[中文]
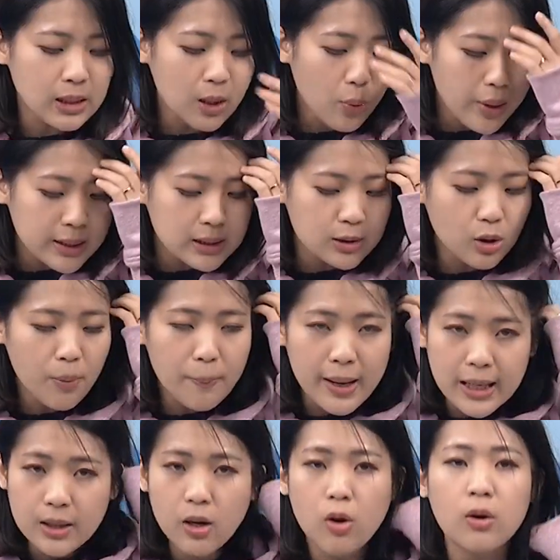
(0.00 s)
个会期就
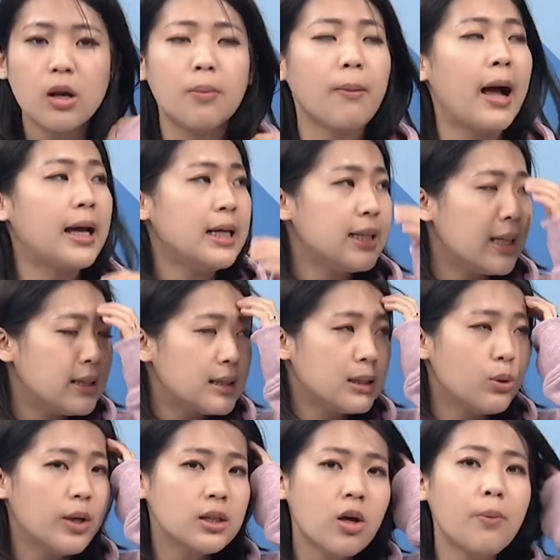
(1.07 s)
没有了嘛，一点
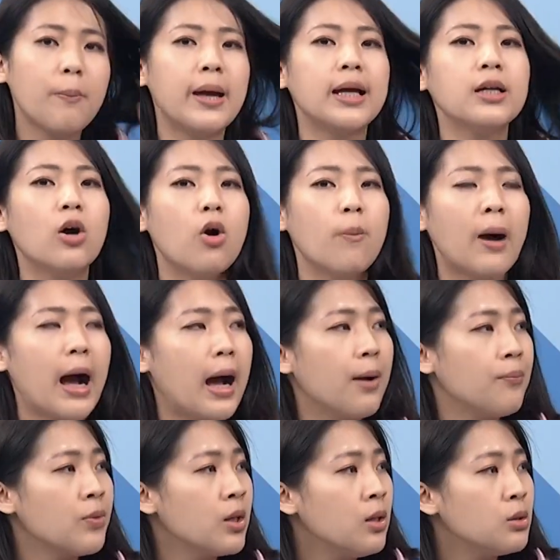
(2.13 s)
机会都没有嘛。
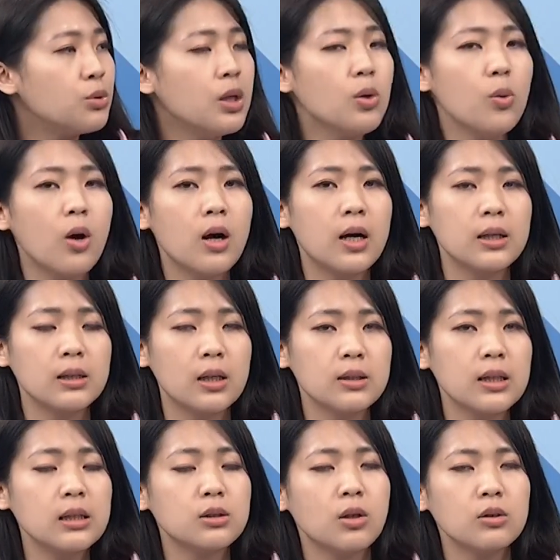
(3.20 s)
所以我很
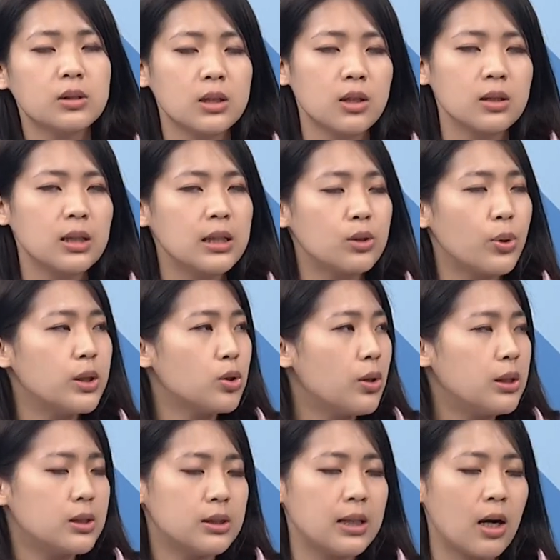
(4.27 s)
那时候成林维
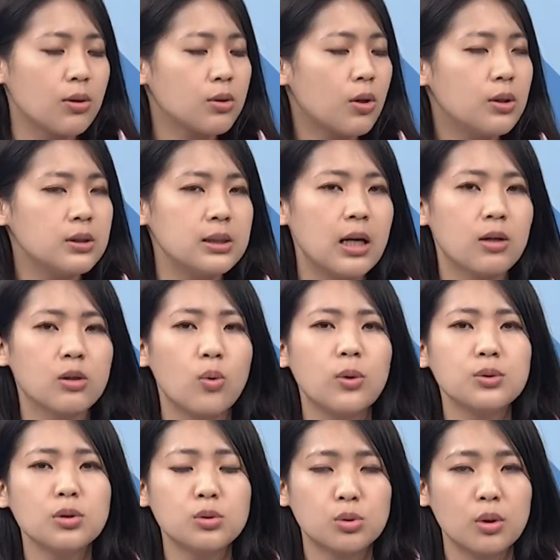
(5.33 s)
就一直摇头，一直摇头。
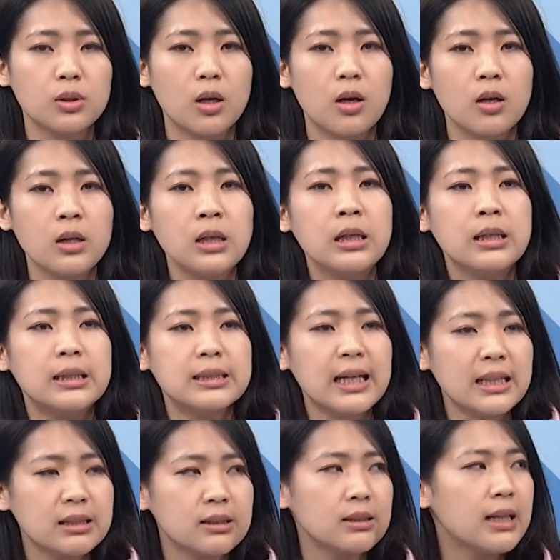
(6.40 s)
我就觉得你
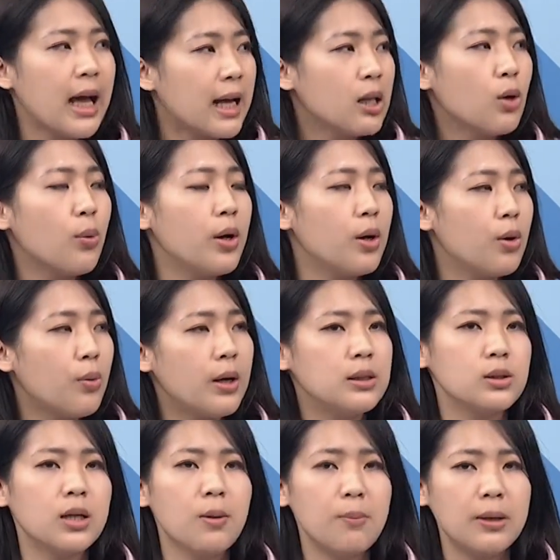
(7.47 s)
在其他的委员会，
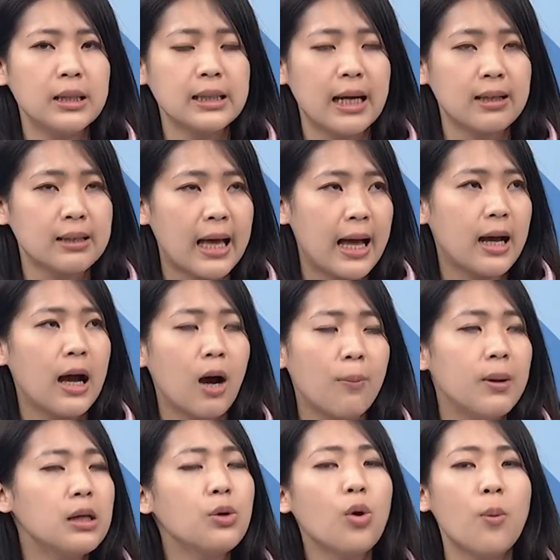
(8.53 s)
你跟民进党谈好
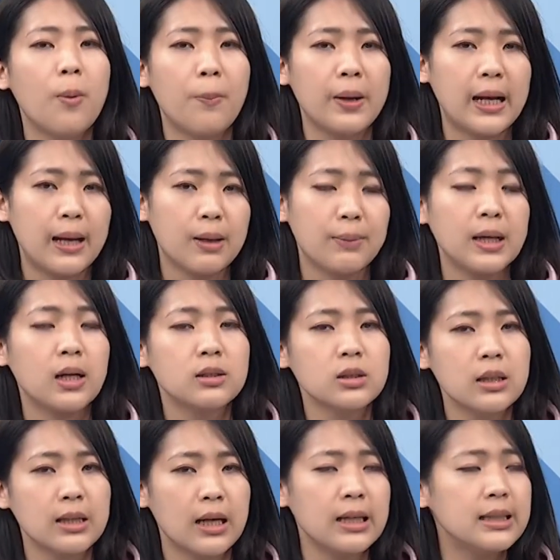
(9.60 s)
吗？因为我们本来每个
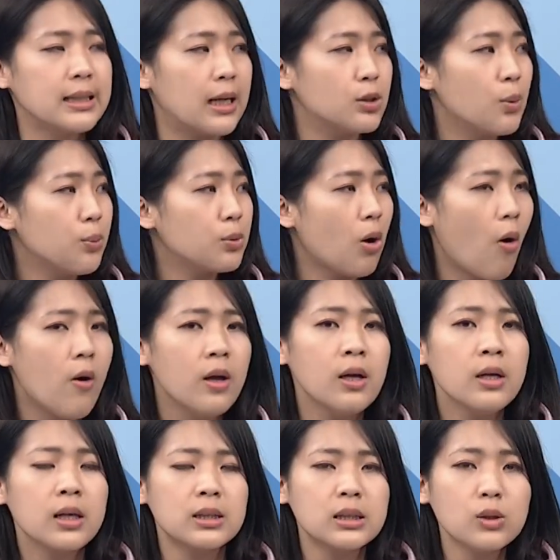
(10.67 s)
政党立场就不同，
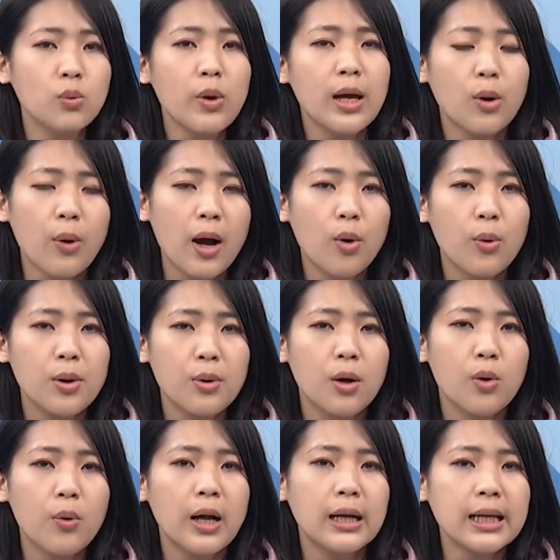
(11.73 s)
可是卫环委
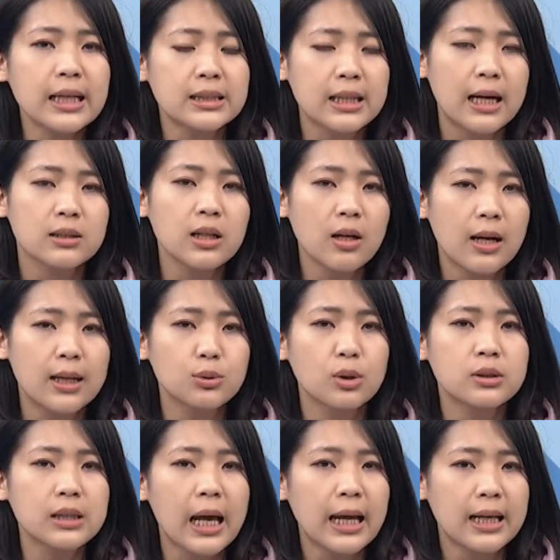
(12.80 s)
员会立场再来
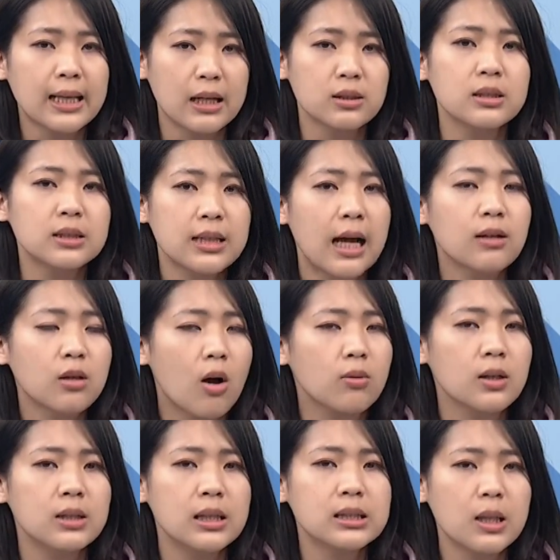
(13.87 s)
说在野党是相
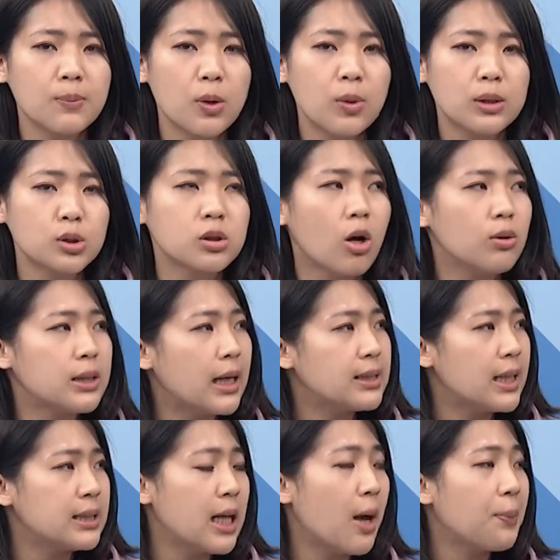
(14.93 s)
同的，你怎么会去投下
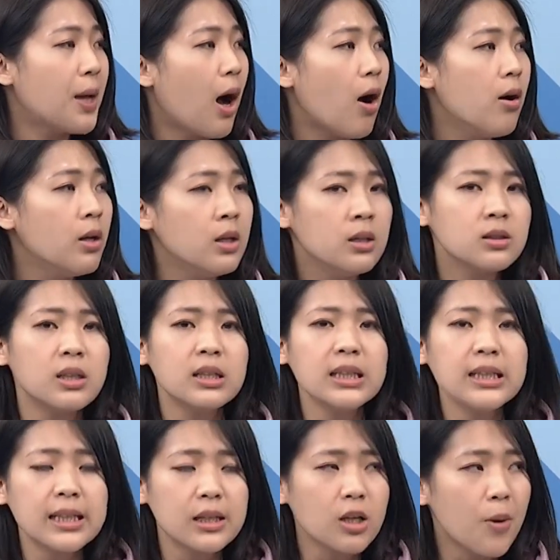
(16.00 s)
这张票？这
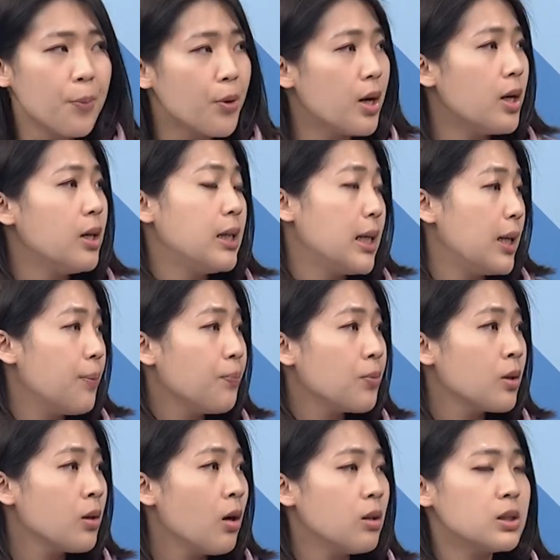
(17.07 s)
一点都不合理，
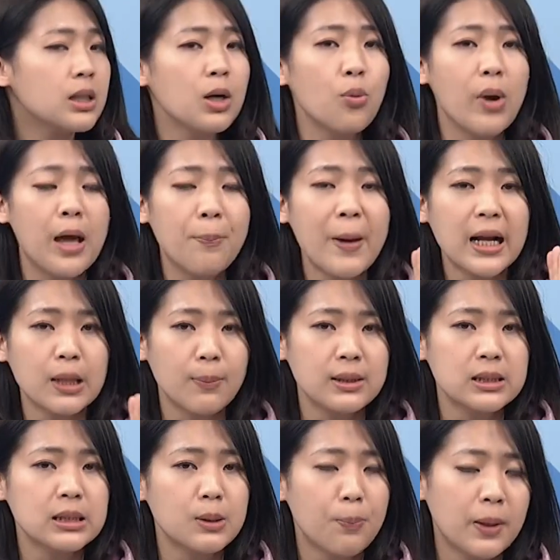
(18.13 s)
嗯，好，这个违背你
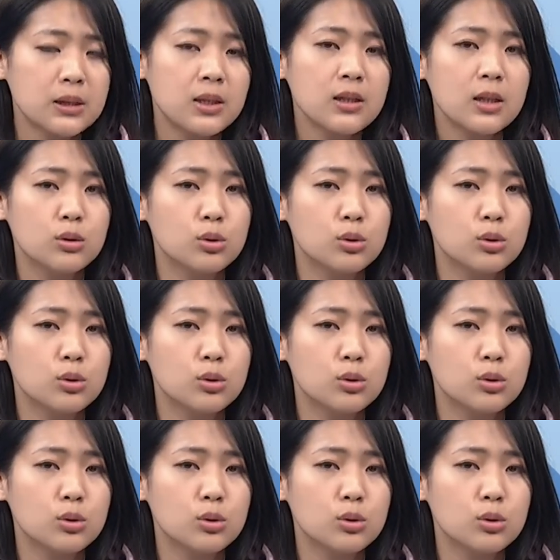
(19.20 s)
们自己本身的